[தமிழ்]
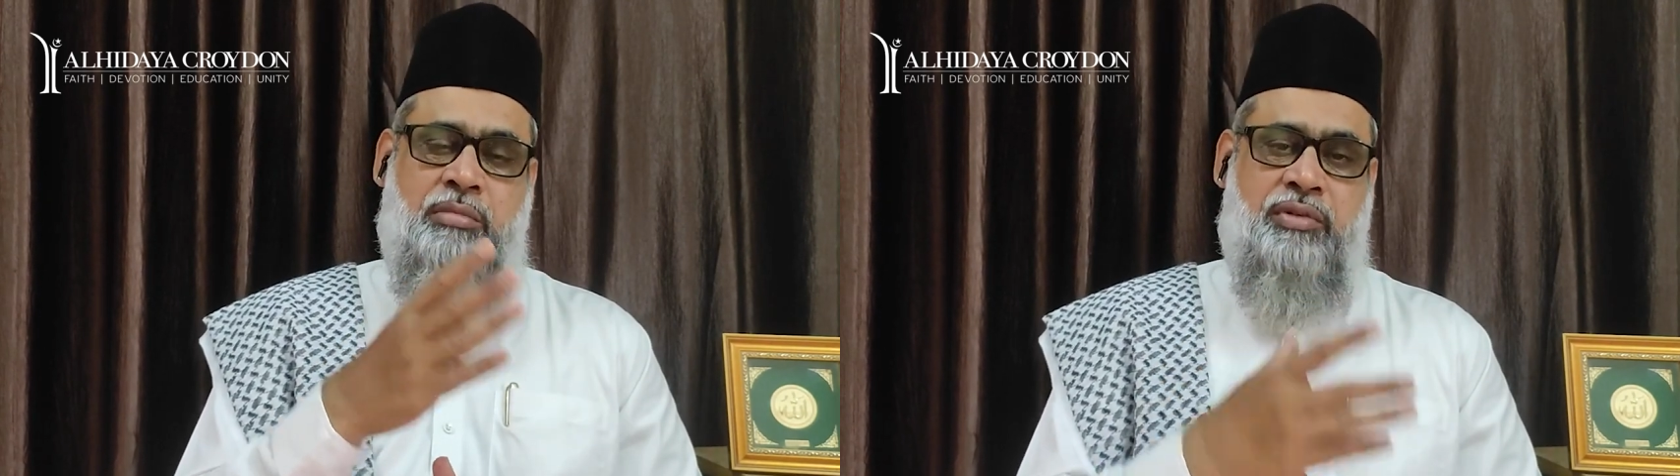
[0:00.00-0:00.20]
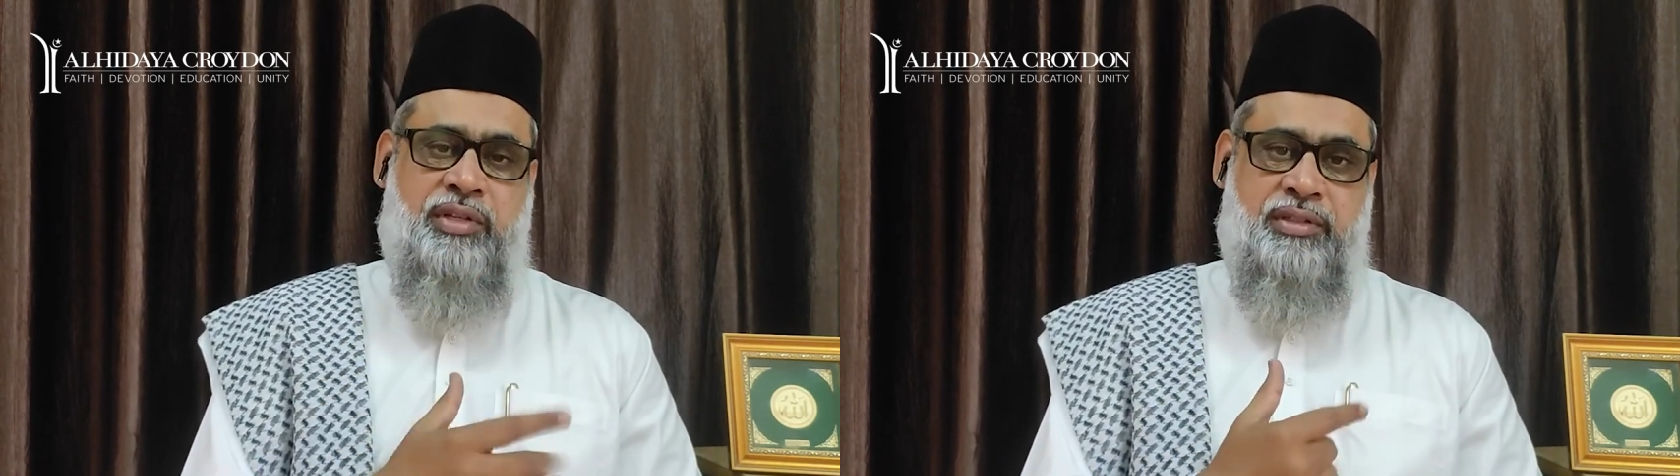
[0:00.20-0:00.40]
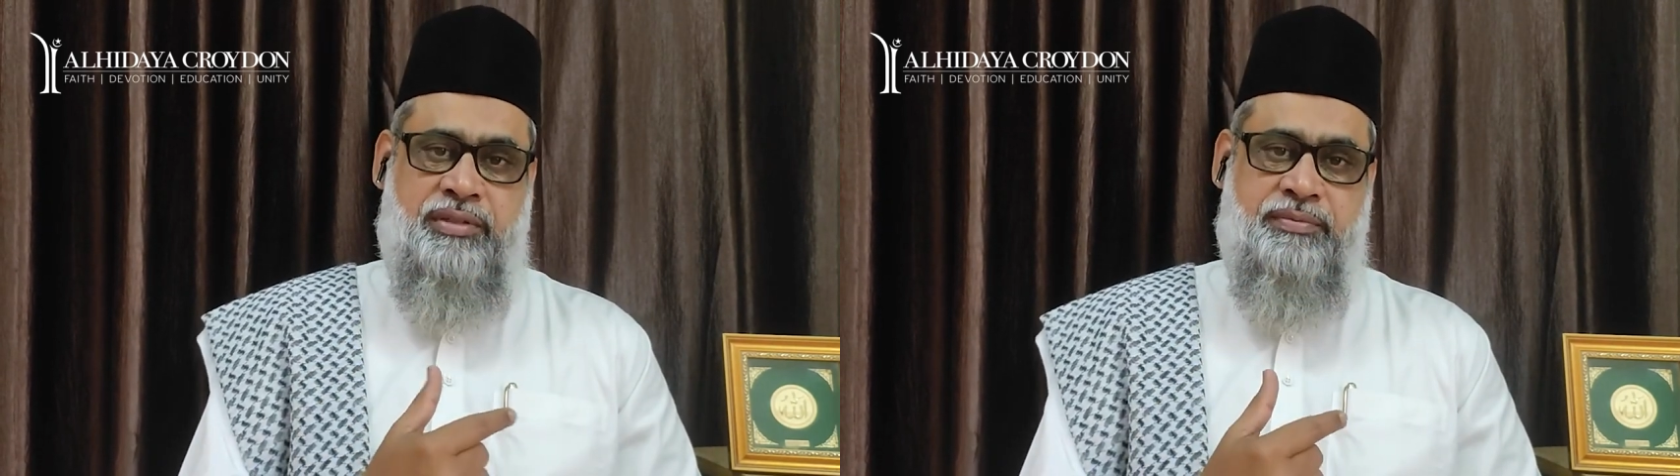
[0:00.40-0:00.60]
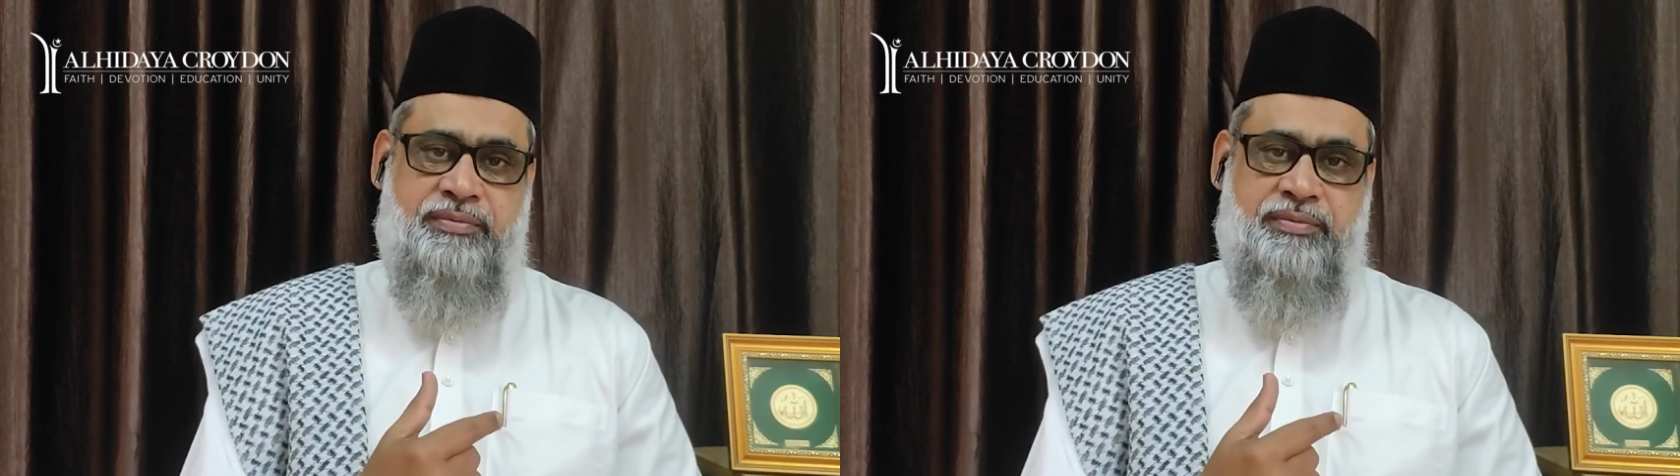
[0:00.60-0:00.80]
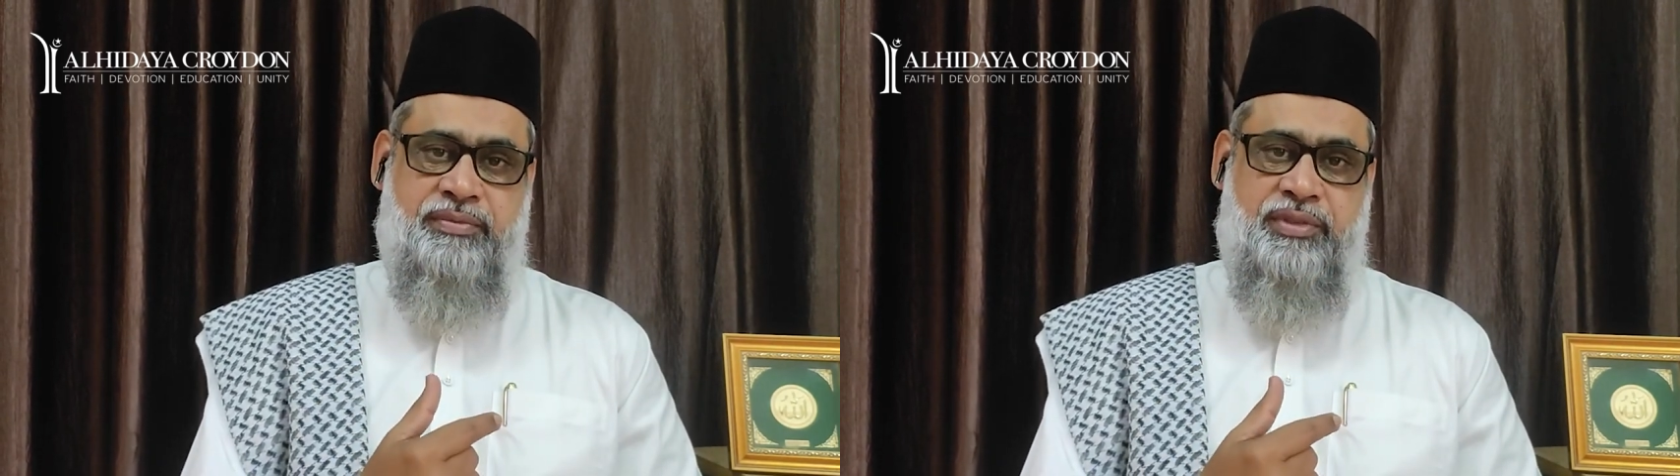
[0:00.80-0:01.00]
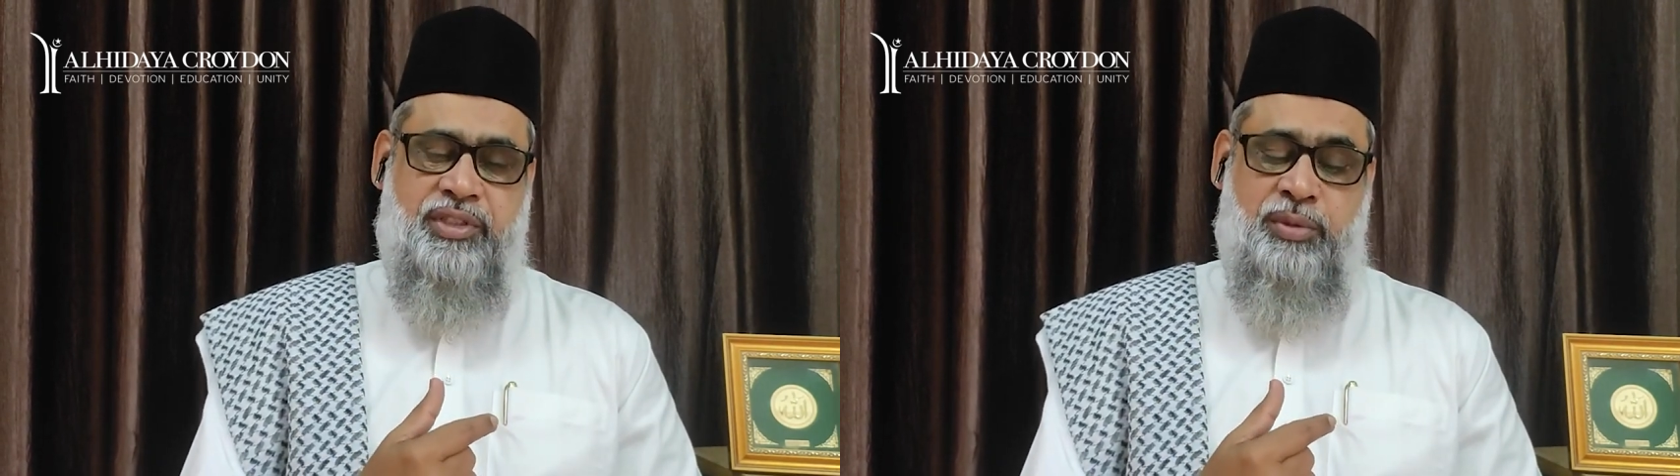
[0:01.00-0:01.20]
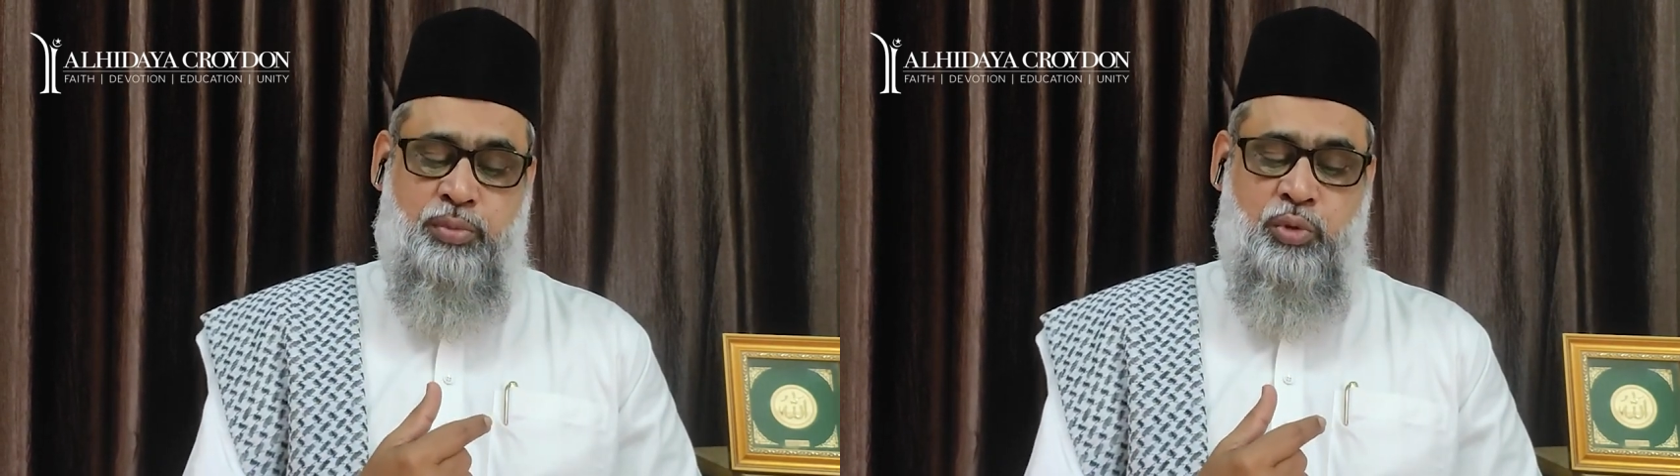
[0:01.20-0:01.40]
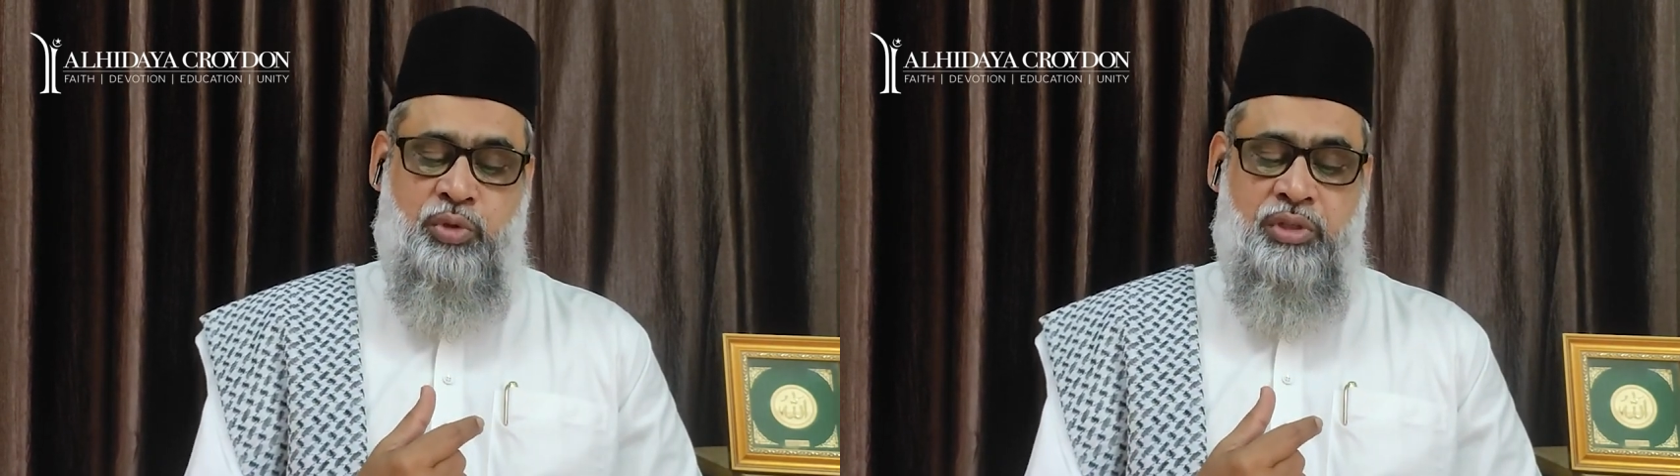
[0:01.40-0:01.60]
என்பவருக்கு
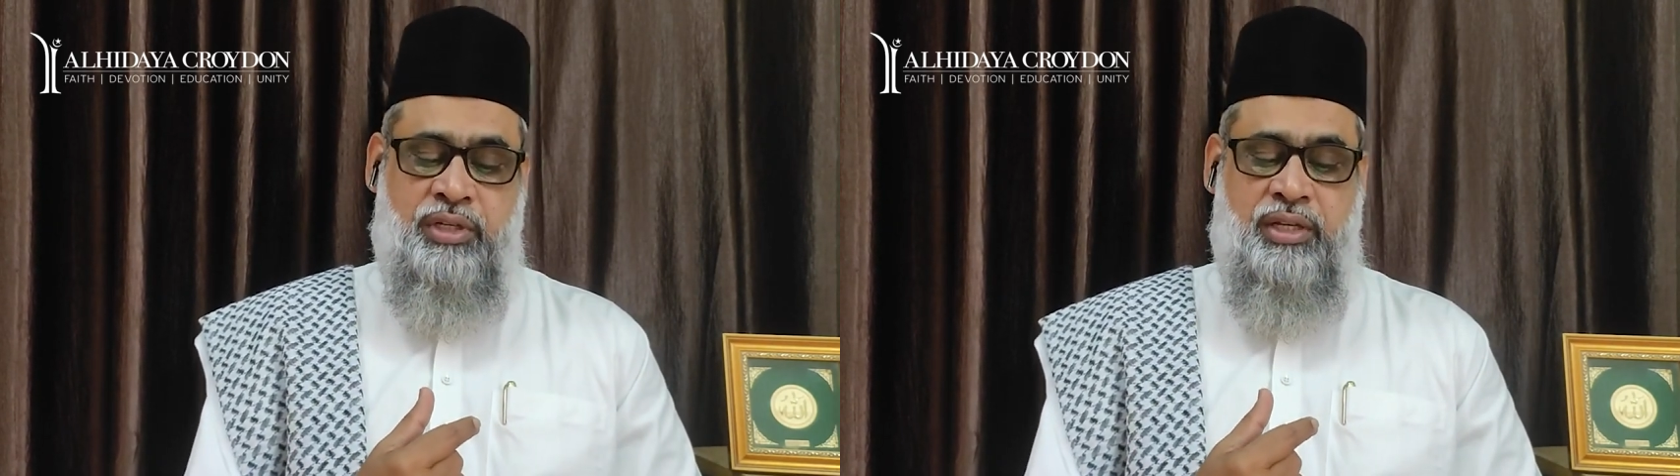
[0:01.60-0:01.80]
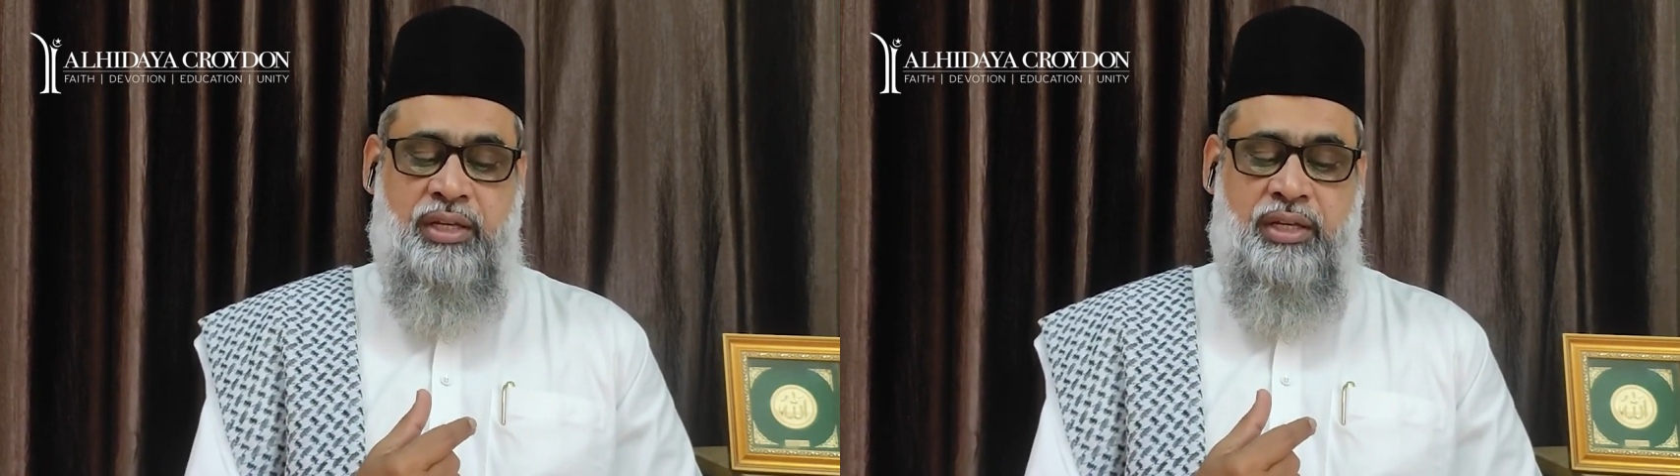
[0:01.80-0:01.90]
இப்போது